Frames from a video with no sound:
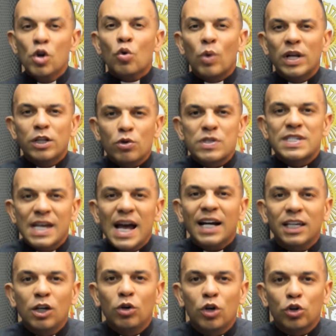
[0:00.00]
Quando eu sei
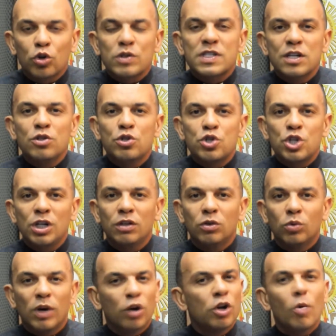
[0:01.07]
aquilo que eu estou
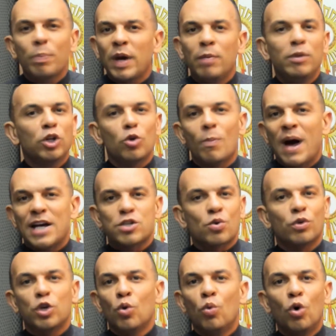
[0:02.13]
sentindo, eu não permito mais com
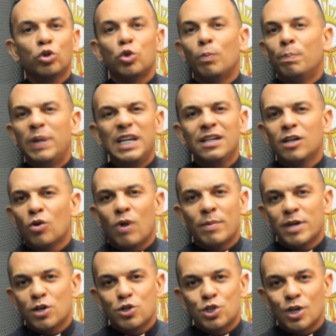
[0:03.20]
que o outro brinque com a
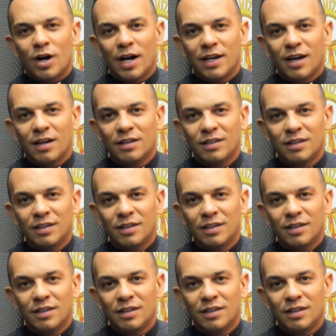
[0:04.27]
minha história.